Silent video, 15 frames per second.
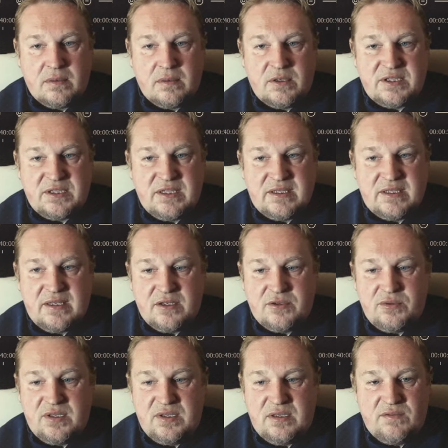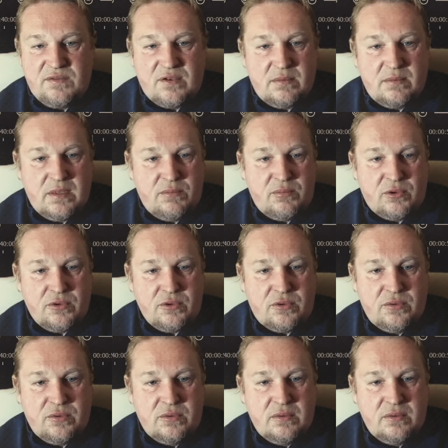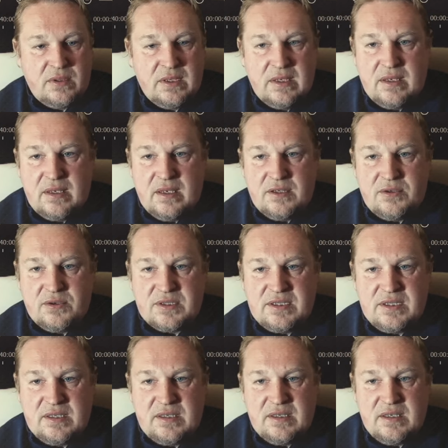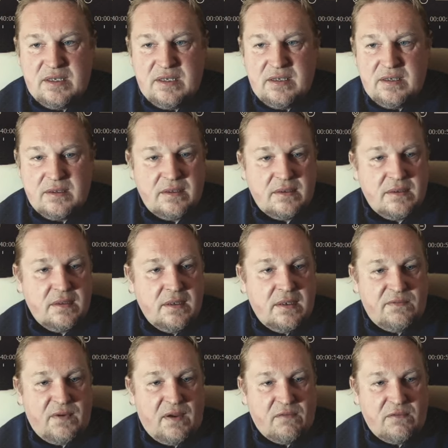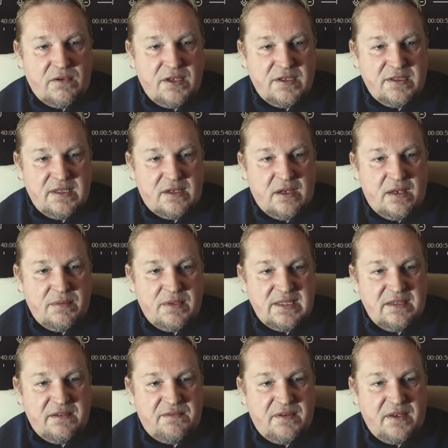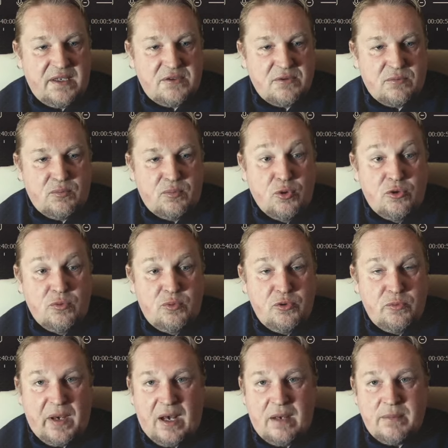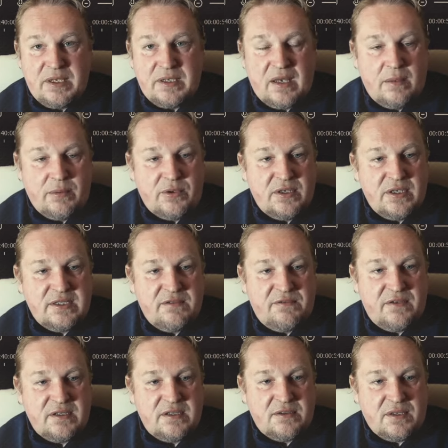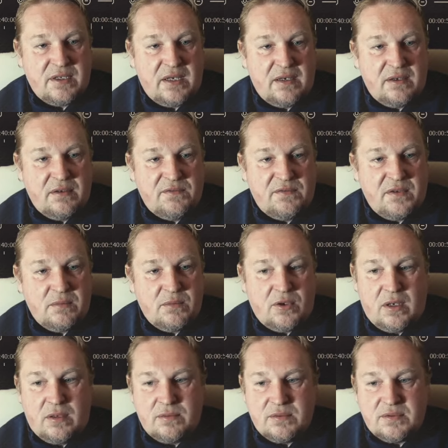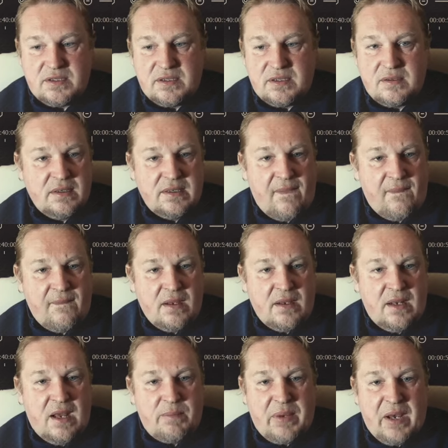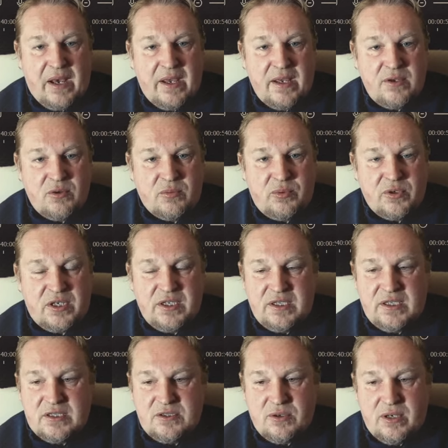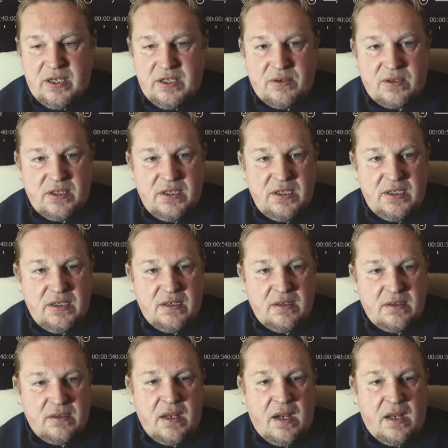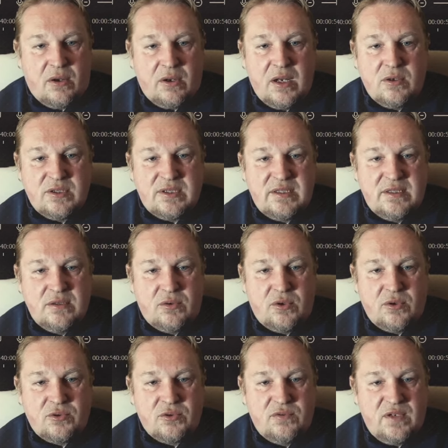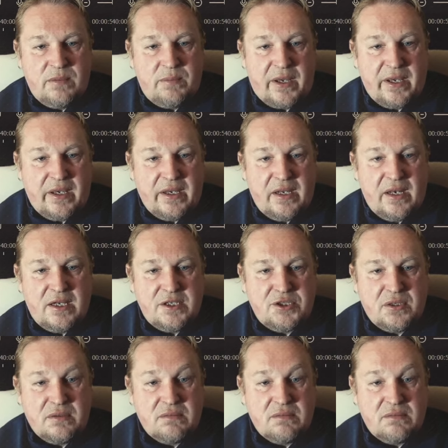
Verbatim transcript: c'est assez intuitif quand même pour le coup. La densité. Enfin, vous voyez, c'est quand même des effets qui sont beaucoup plus paramétrables que les effets standards euh, Filmora 11. Hein. Là, pareil, on peut cliquer sur l'aide en ligne. Alors là aussi, on retrouve les pré-réglages.